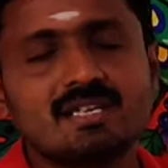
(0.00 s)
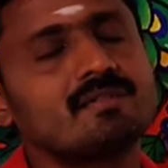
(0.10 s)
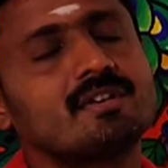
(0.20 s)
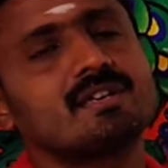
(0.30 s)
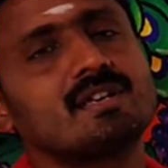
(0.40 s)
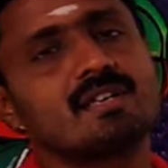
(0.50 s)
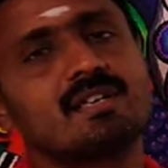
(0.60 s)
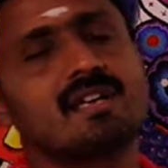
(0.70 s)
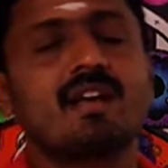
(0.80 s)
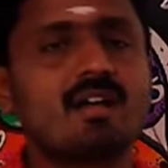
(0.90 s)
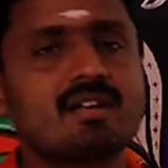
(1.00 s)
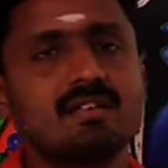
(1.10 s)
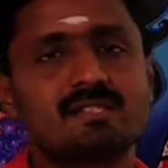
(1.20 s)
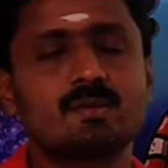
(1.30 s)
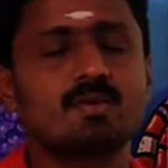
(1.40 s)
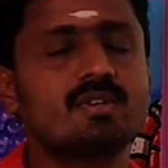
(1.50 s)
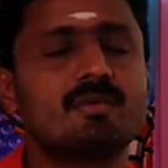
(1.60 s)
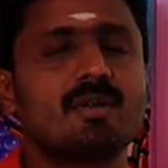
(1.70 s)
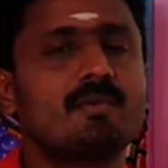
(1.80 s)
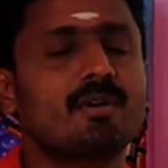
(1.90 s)
தாவரங்கள் நீங்கள் ஆர்கிட்ஸ்னு கூகுள்
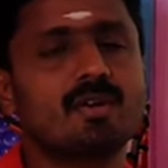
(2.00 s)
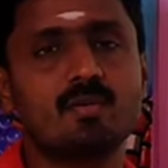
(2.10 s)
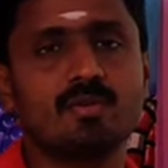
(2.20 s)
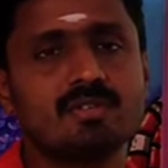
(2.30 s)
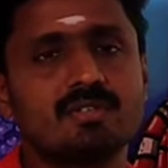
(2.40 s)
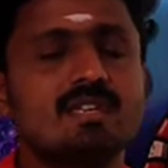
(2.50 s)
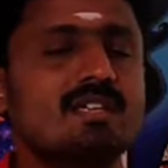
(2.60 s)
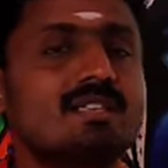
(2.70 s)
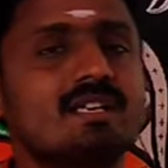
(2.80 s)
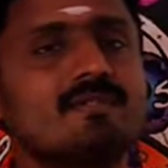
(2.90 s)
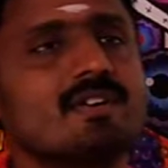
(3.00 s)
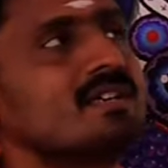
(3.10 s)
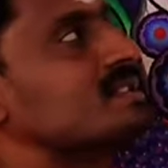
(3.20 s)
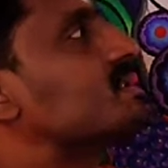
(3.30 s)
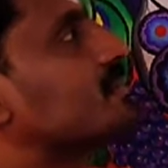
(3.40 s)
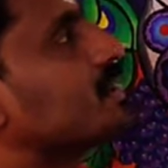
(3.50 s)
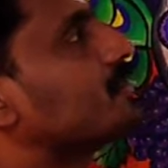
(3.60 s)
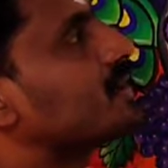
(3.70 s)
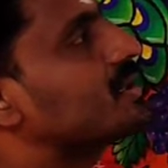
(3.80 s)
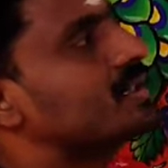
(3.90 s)
பண்ணி பாருங்கள் உங்களுக்கு தெளிவாக அது
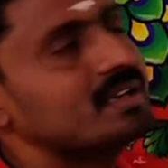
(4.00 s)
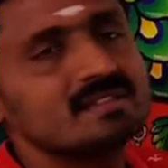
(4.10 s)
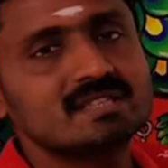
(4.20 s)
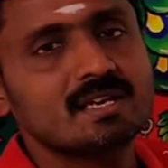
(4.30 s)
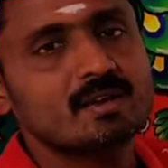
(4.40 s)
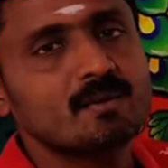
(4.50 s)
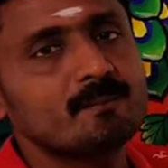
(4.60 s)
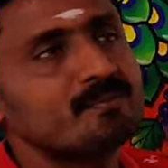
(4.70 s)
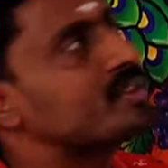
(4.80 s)
சம்மந்தமாக டீட்டெயில்ஸ் கிடைக்கும்